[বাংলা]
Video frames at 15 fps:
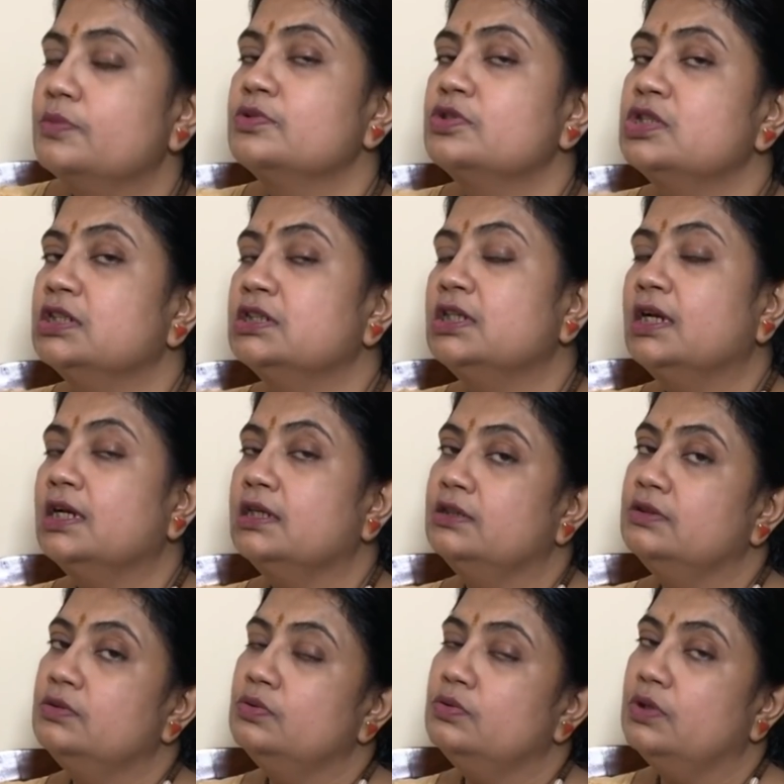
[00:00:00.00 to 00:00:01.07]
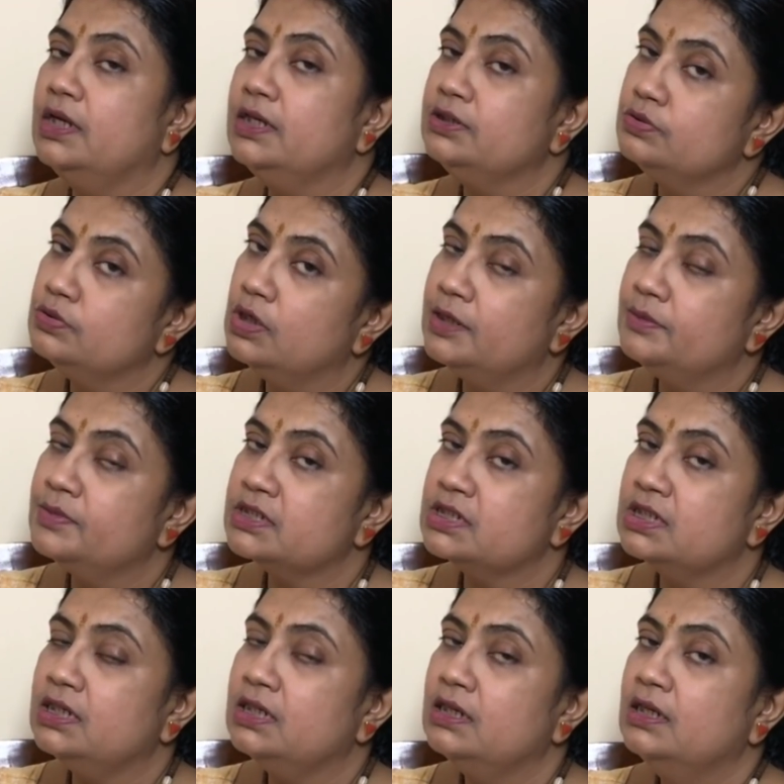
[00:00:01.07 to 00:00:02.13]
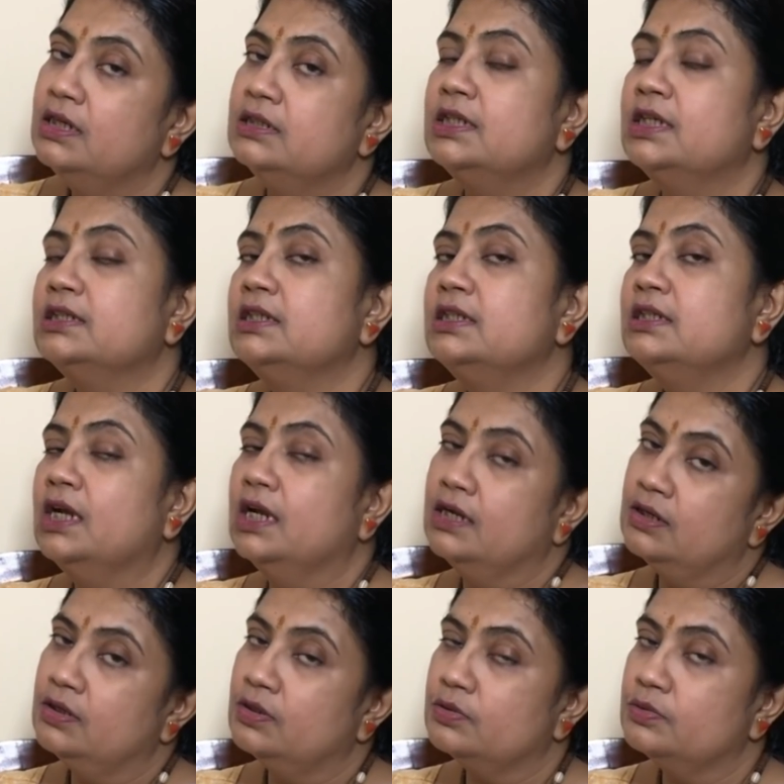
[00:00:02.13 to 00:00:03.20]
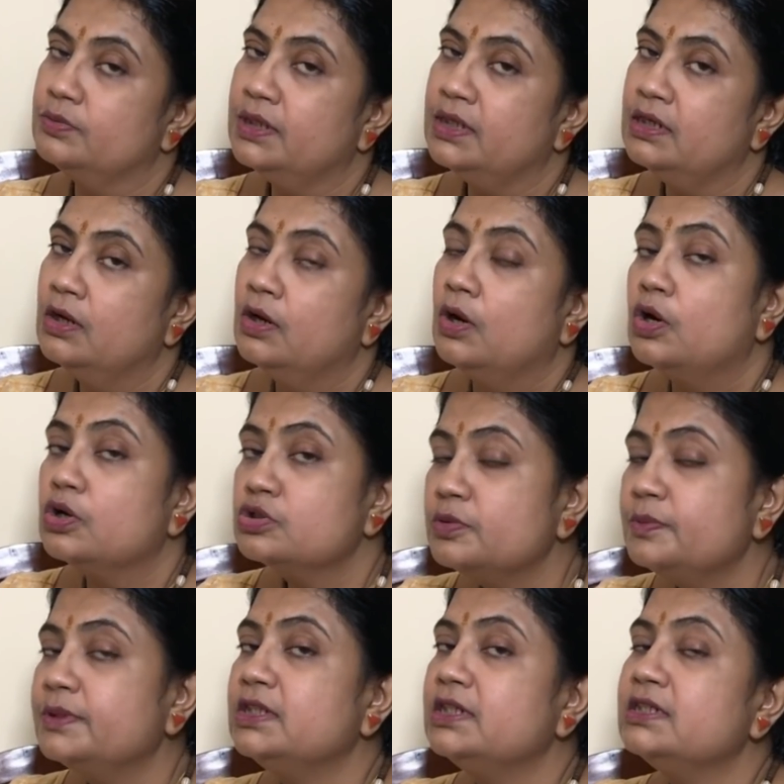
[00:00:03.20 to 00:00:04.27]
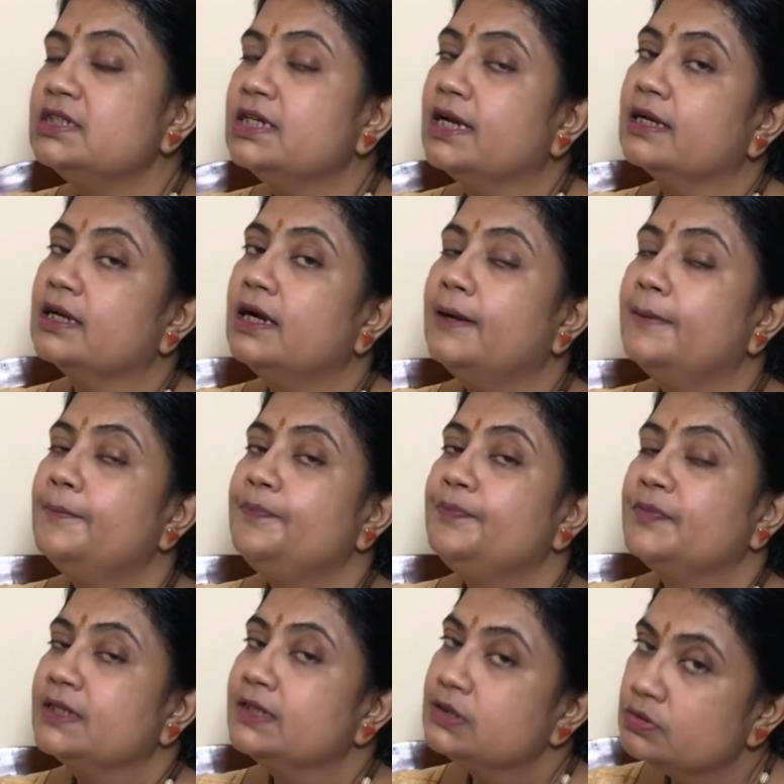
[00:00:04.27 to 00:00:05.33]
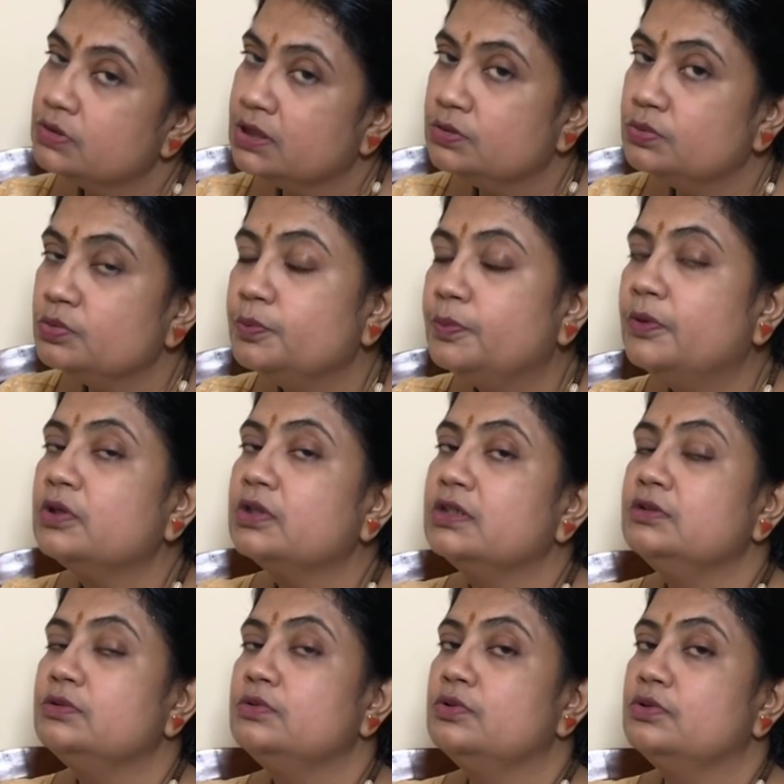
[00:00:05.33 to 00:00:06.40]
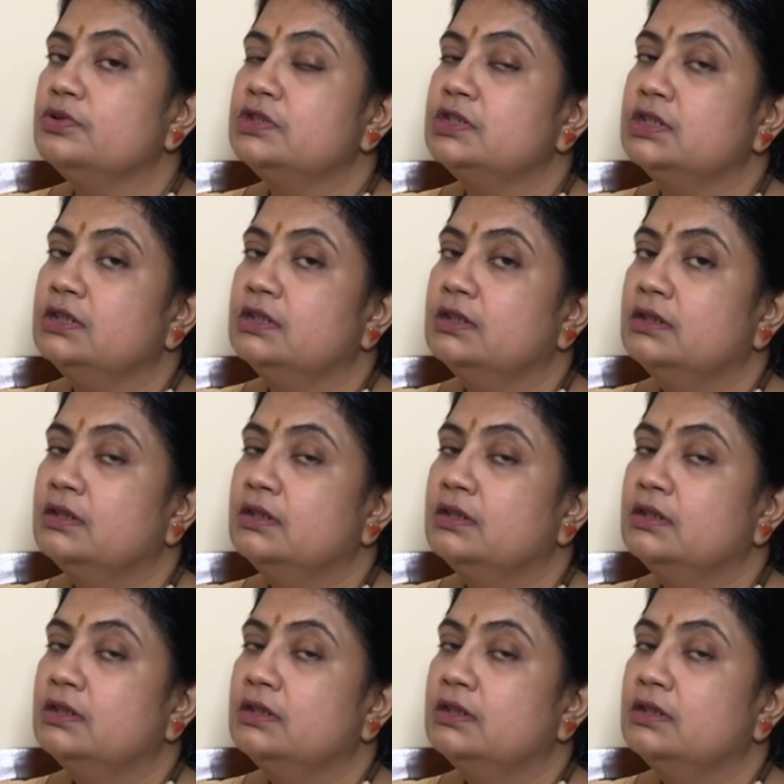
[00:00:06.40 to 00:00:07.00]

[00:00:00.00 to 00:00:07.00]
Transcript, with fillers: সমস্যার দ্বারা কিন্তু এই জুলাই মাসে তাদের নানা রকমের অসুবিধের জায়গা কিছুটা দুর্ভোগ কিন্তু রয়েছে